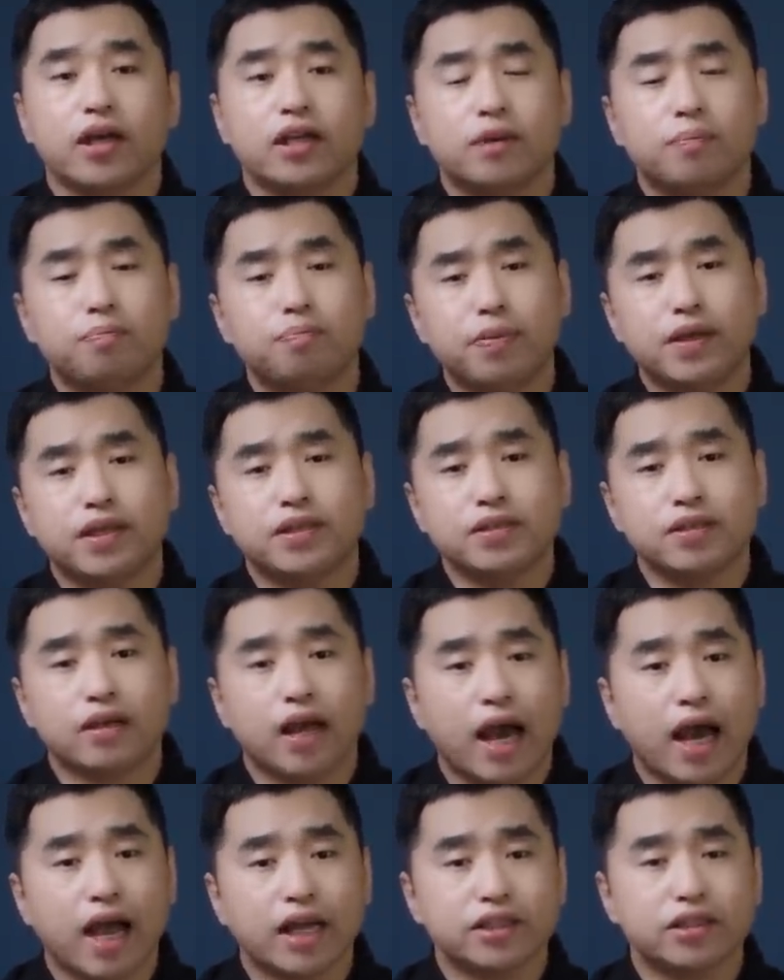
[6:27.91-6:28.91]
那毕竟
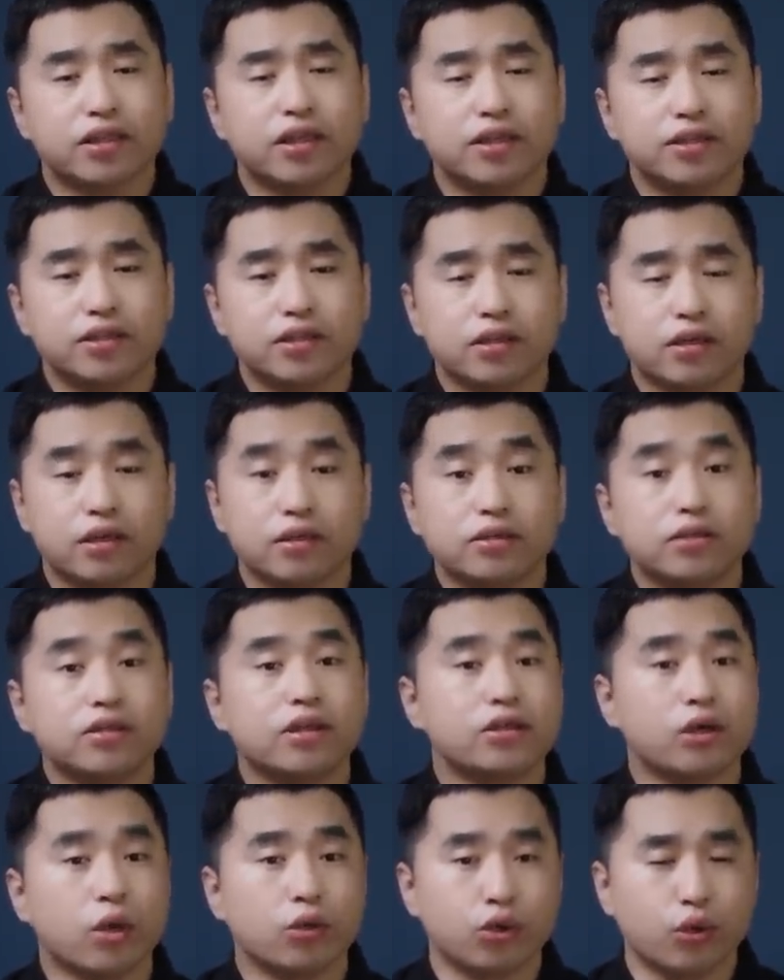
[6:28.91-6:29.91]
阿什利是个
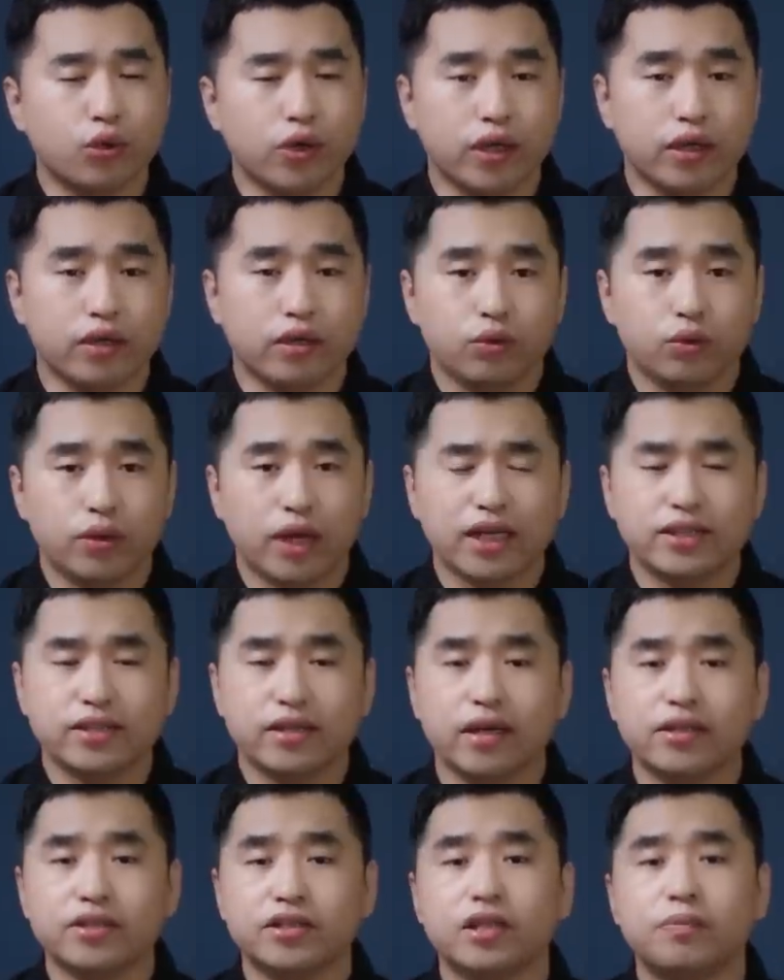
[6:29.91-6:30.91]
社交牛人，与他
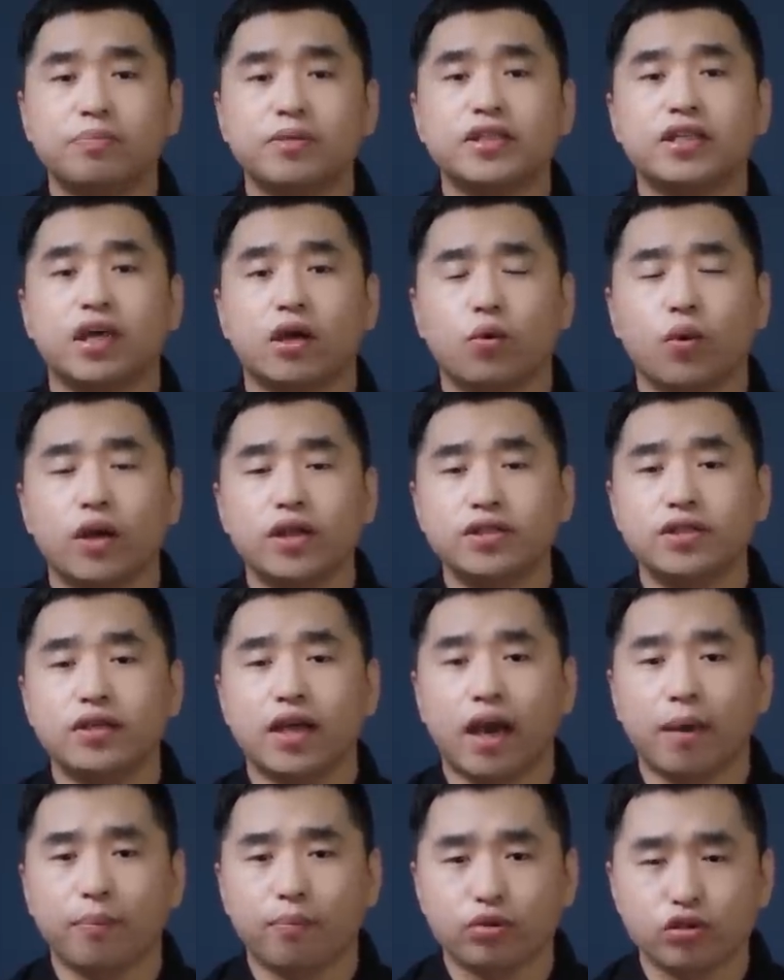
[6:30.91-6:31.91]
相识并且关系
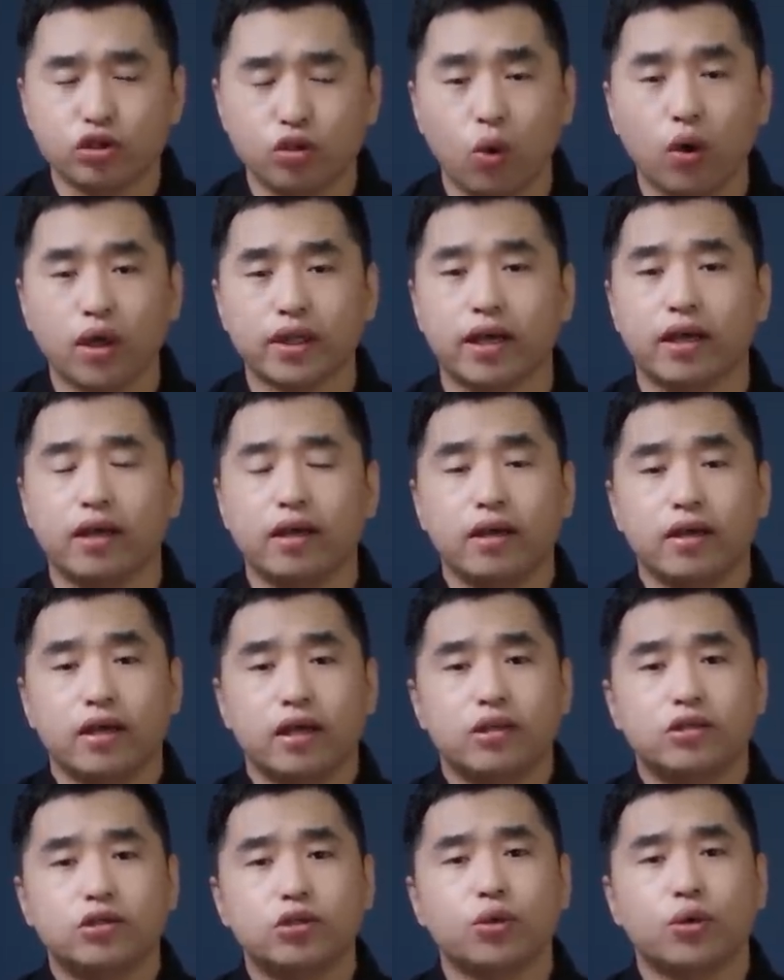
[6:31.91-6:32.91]
还不错的
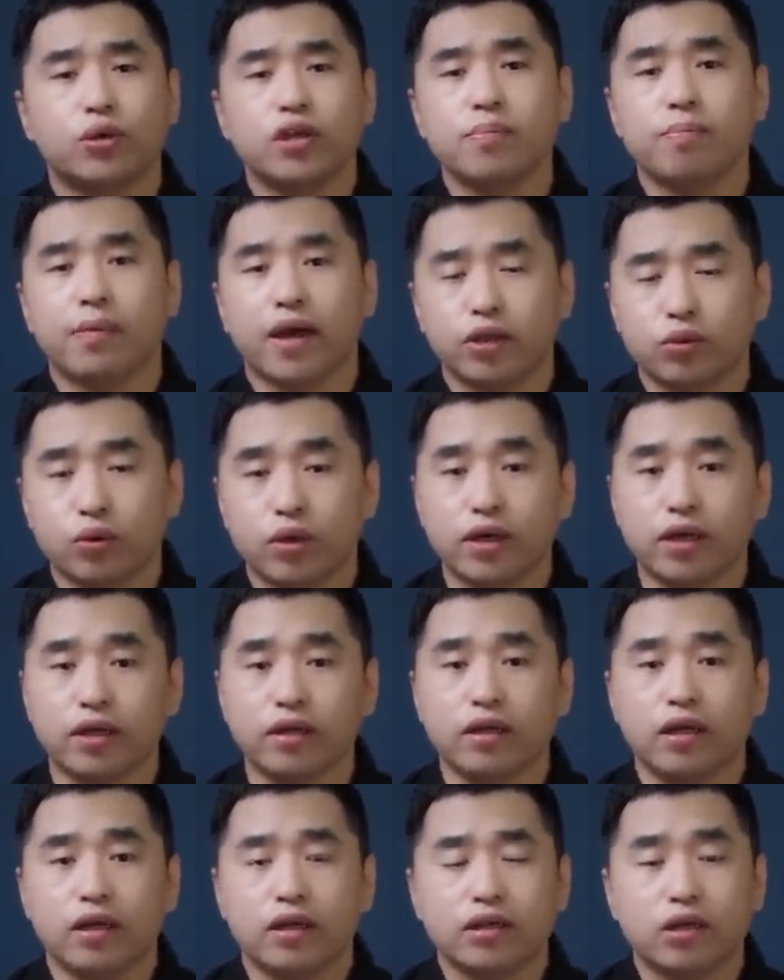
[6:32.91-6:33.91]
就有一百多
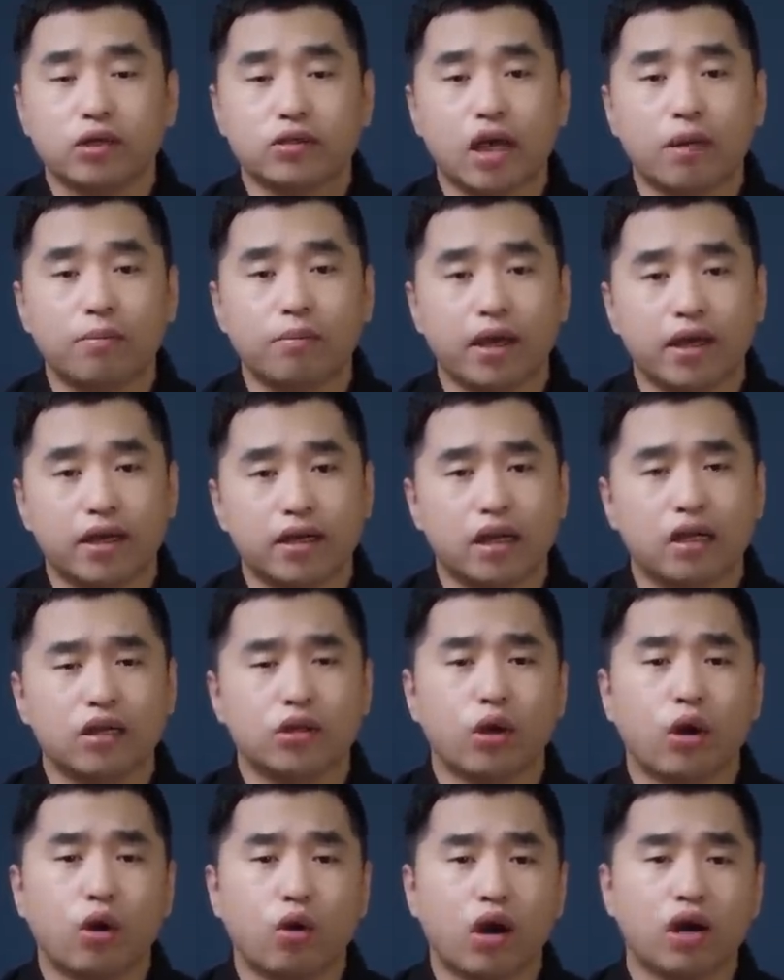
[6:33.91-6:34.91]
人，调查每个人
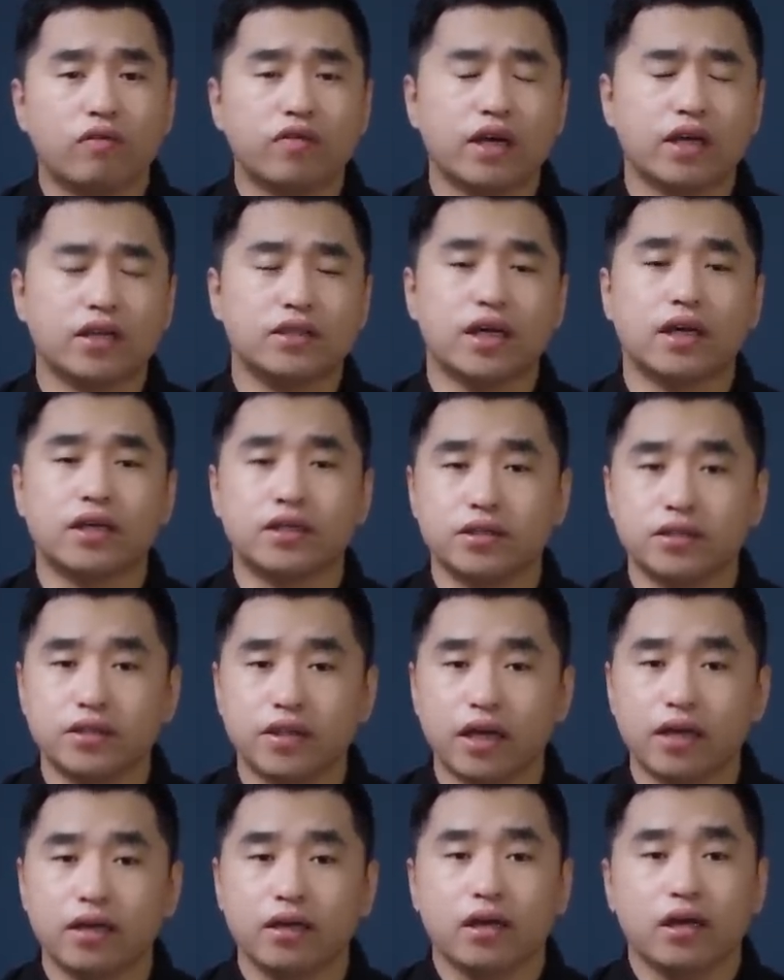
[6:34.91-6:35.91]
都要花费很长的时
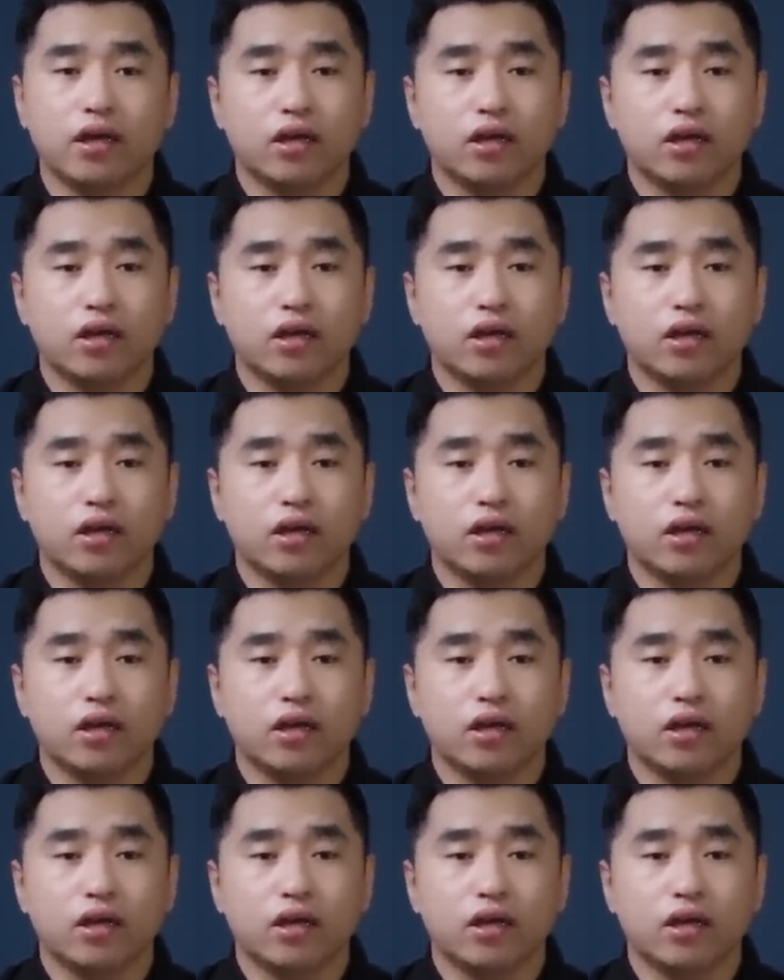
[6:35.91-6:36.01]
间。